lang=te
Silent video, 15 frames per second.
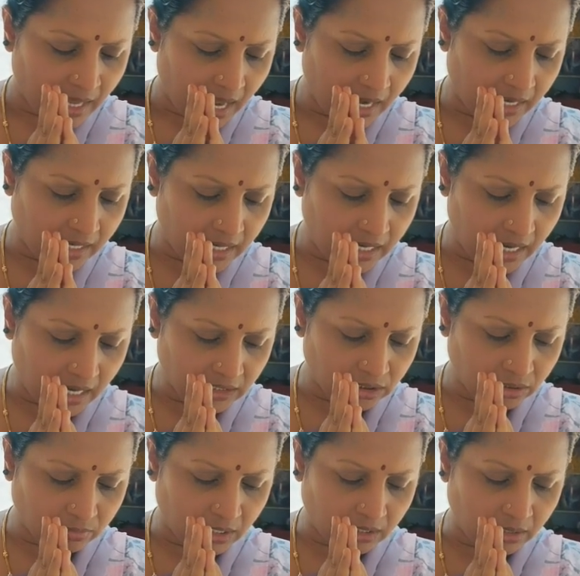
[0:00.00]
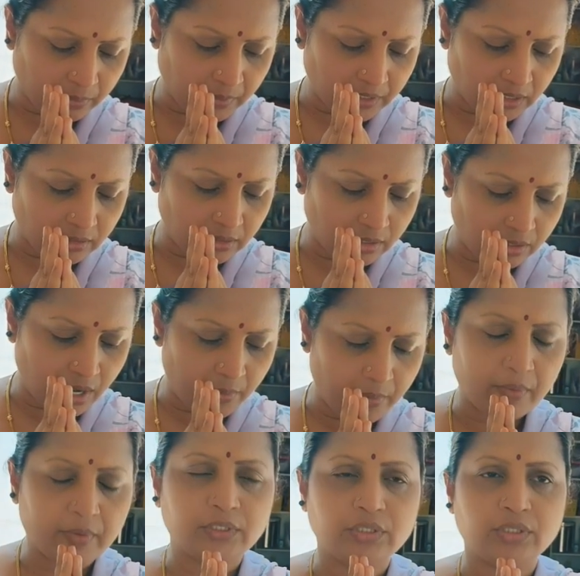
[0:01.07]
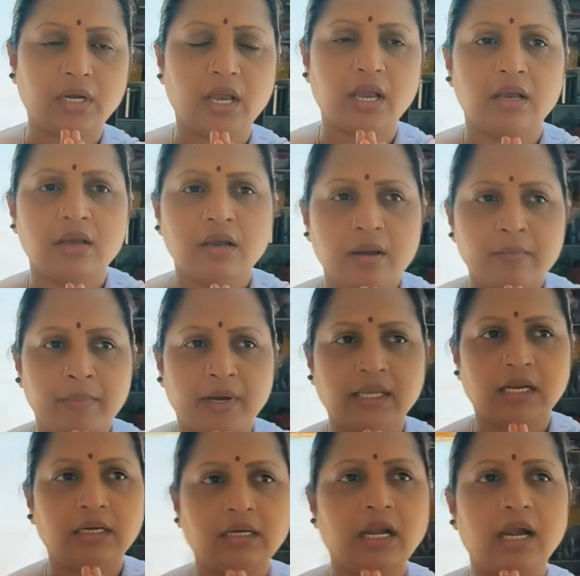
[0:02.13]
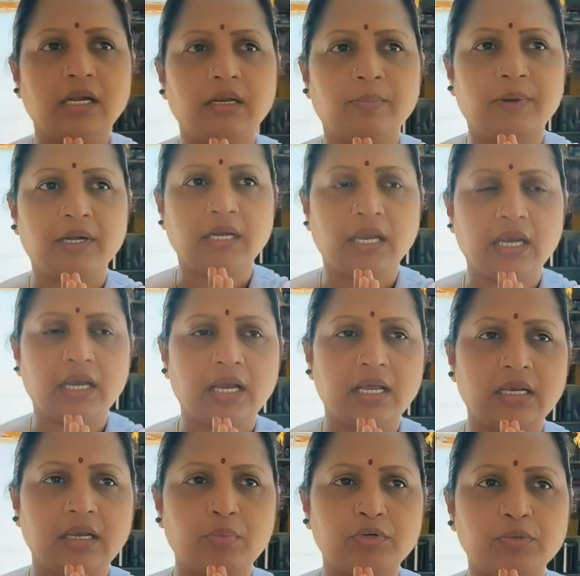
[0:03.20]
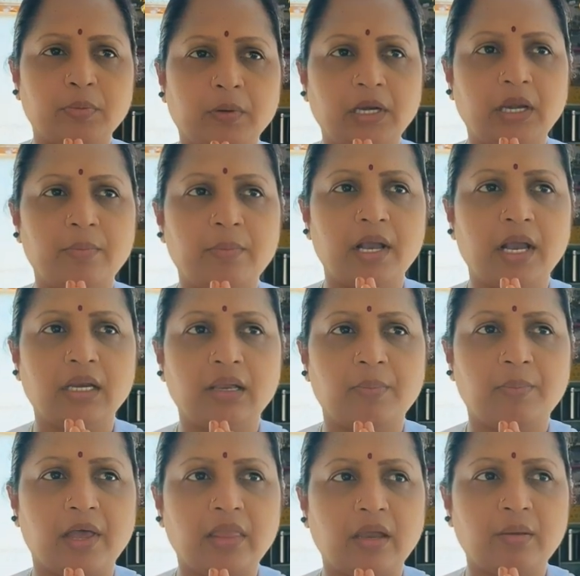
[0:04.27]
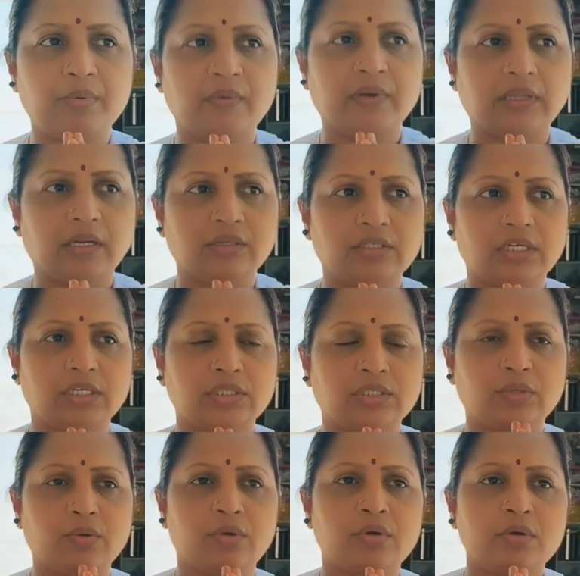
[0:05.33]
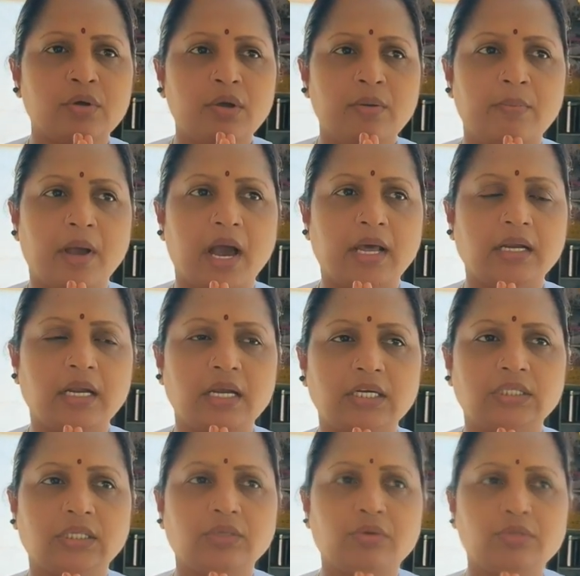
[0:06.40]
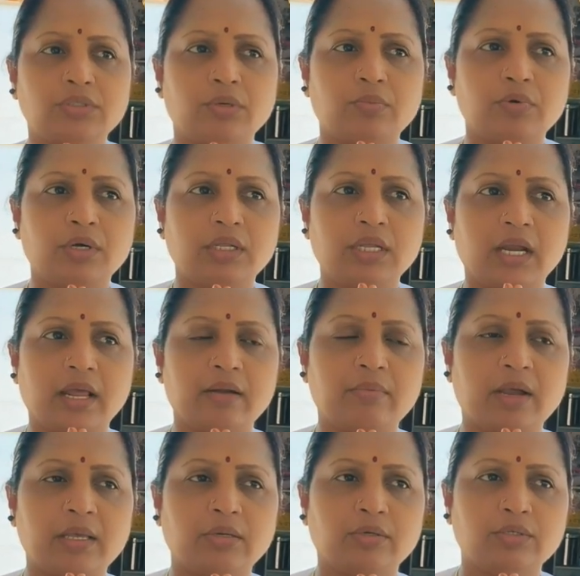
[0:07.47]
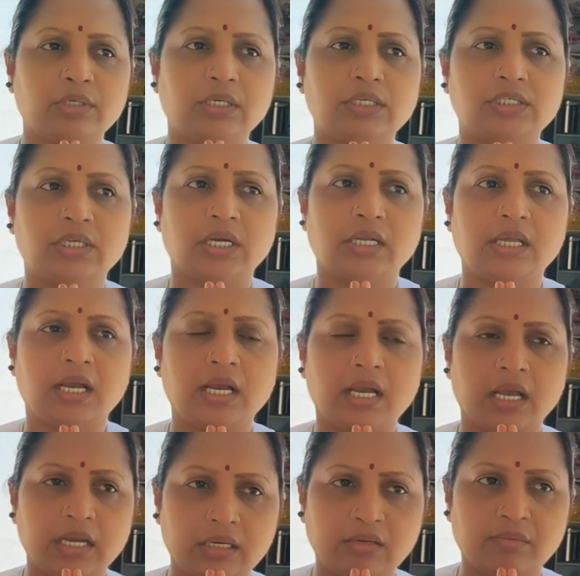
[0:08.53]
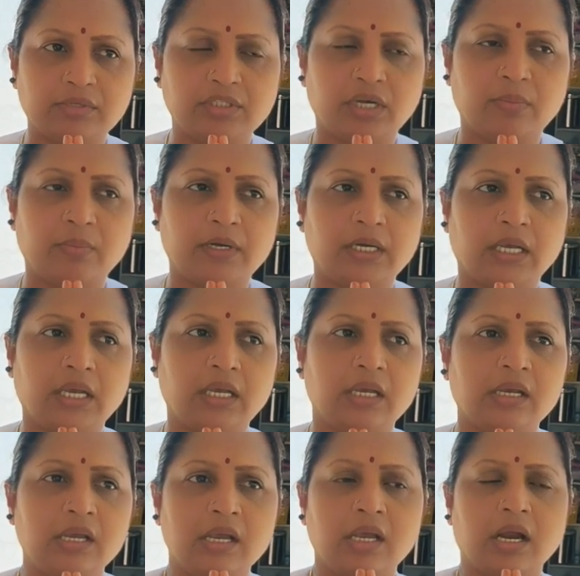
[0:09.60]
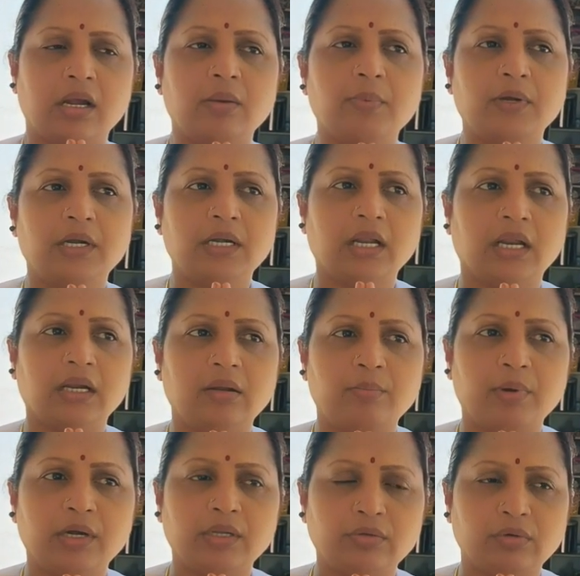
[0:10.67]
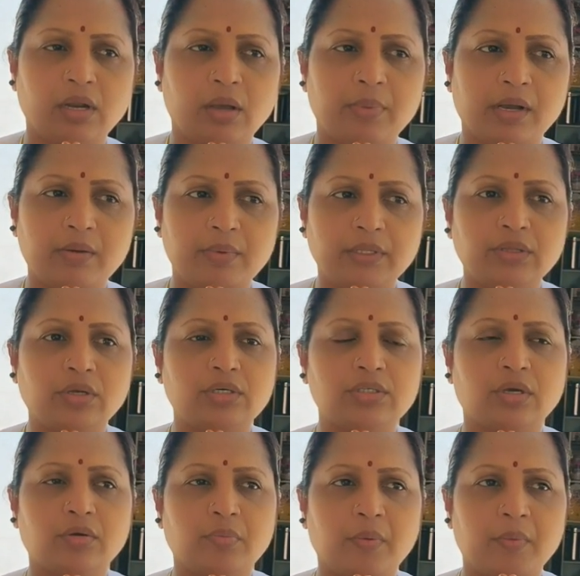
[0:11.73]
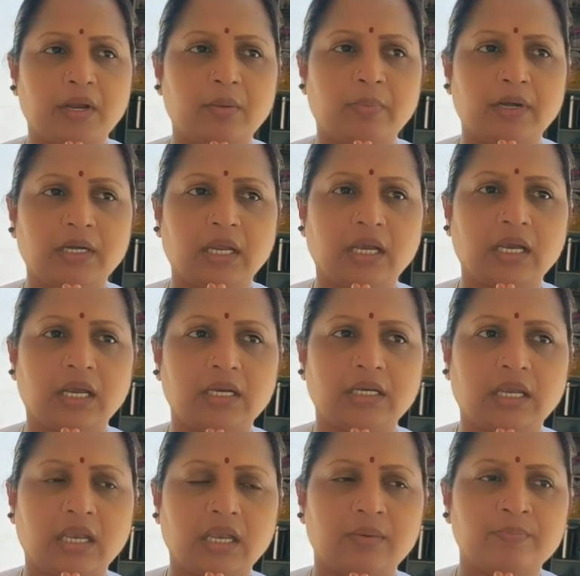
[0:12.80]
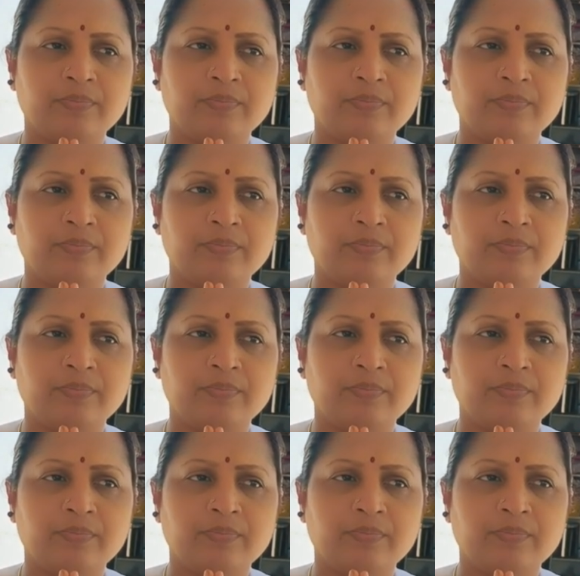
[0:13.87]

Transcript: అలాగే ఈ ఆశ్రమానికి పెద్ద దిక్కుగా వివరిస్తున్న మా తండ్రి లాంటి పెంటయ్య గారికి పుష్పలీలమ్మ గారికి పాదాభివందనం చేస్తూ మా ఆర్గనైజేషన్ కోసం మూడు వందల అరవై ఐదు రోజులు నిచ్చన్నదాన కార్యక్రమం చేపట్టి కడుపు నిండి అన్నం పెడుతున్న భగవంతుడి స్వరూపమైన పెంటయ్య గారికి